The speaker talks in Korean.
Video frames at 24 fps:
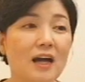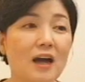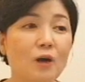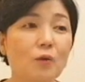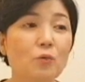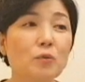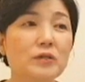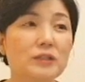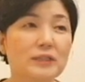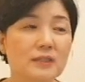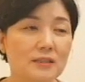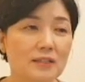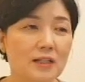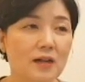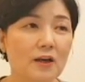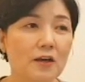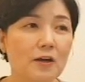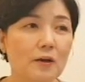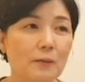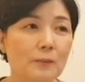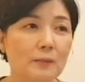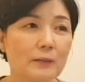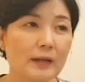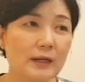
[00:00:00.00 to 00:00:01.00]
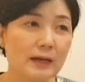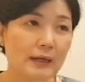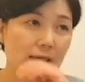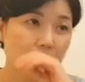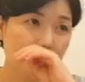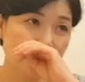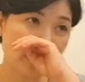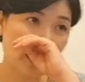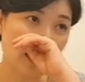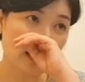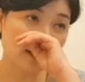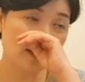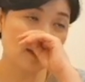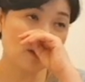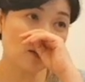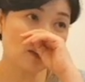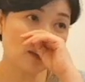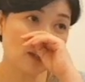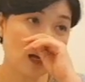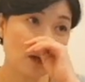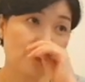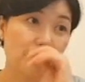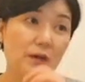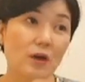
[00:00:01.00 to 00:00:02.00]
하고 있어요. 자,
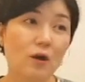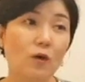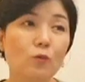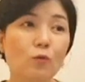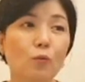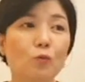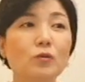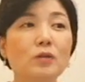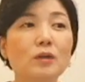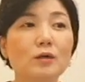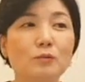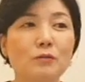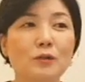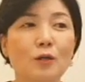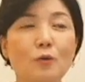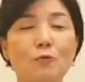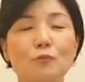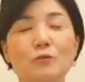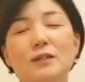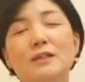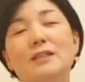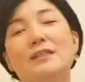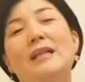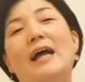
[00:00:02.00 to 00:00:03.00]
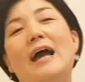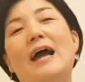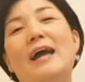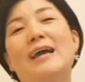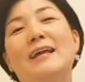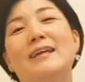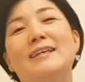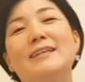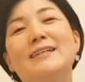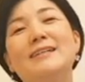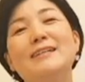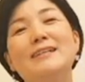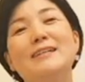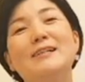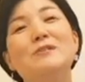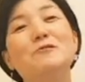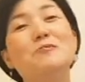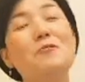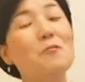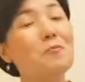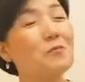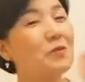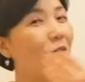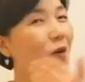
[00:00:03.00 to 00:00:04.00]
그렇다면 오늘부터 우리는 아이를
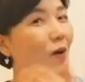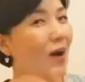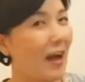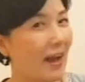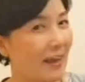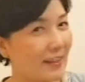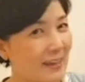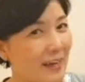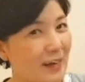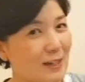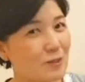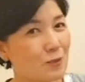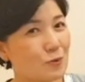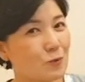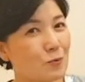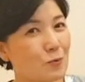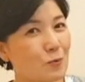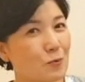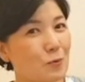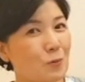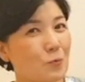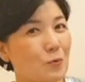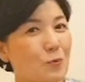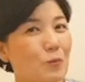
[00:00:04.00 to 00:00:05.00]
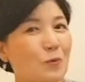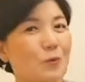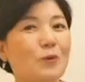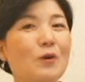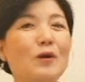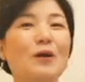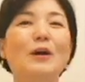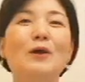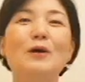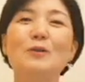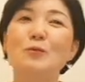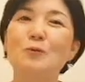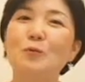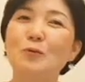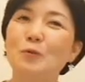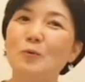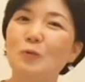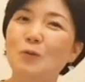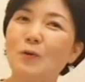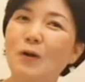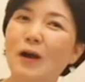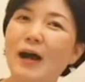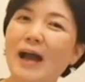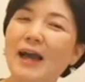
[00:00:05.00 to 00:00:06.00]
좀 더 안아주고
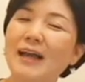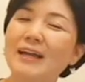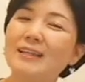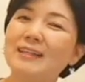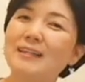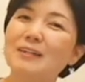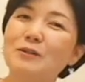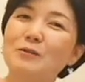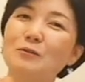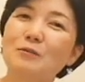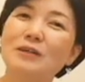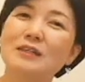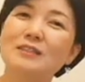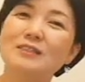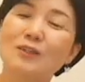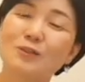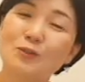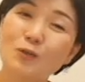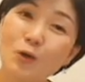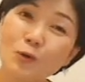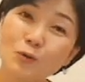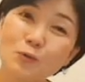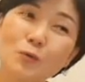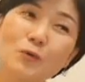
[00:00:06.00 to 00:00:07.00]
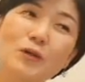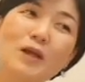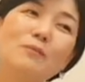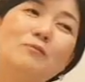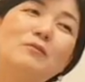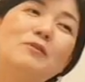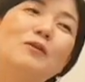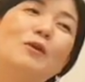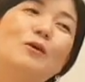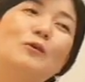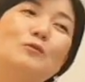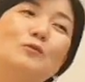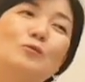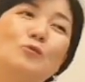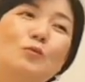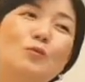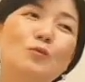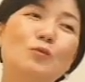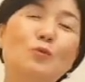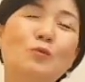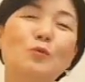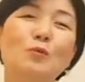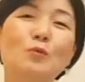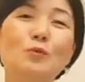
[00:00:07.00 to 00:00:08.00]
또 아이들을 위해서 더 노래
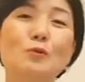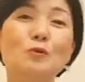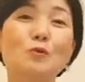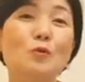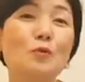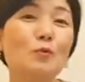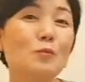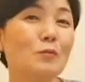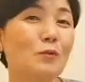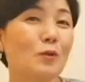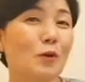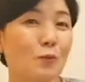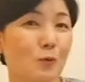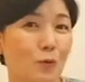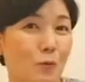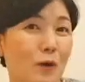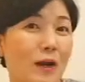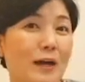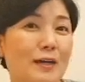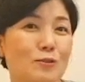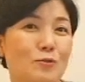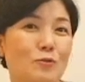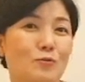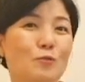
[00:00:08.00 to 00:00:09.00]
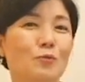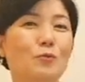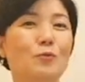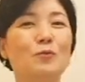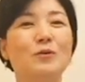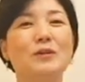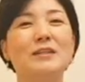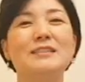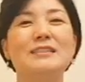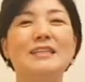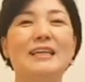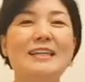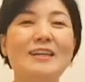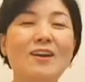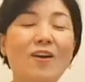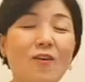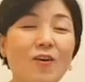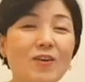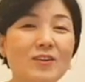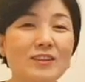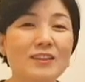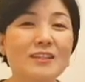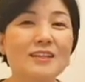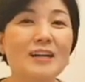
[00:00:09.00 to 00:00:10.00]
불러주고 좀 더 놀아주고 이제
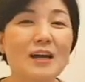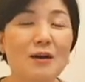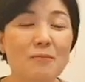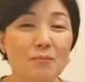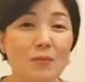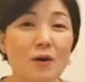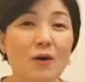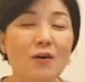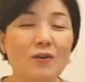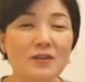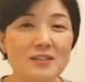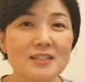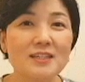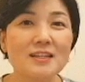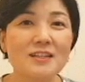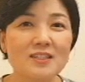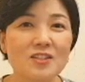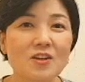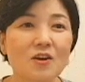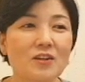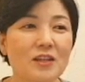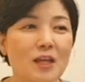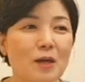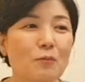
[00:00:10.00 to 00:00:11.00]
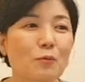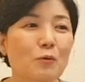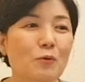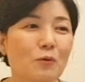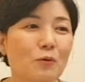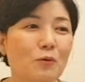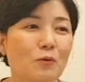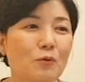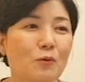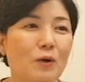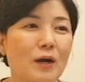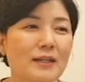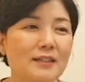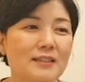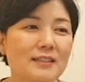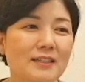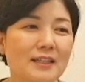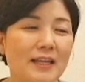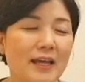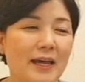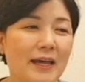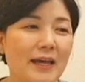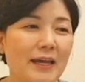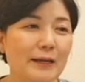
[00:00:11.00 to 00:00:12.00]
이런 것들을 한번 실천해 보려고
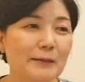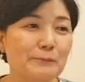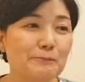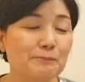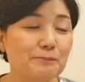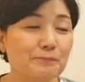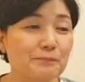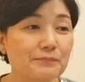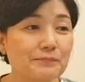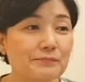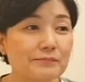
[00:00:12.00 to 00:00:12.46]
하는데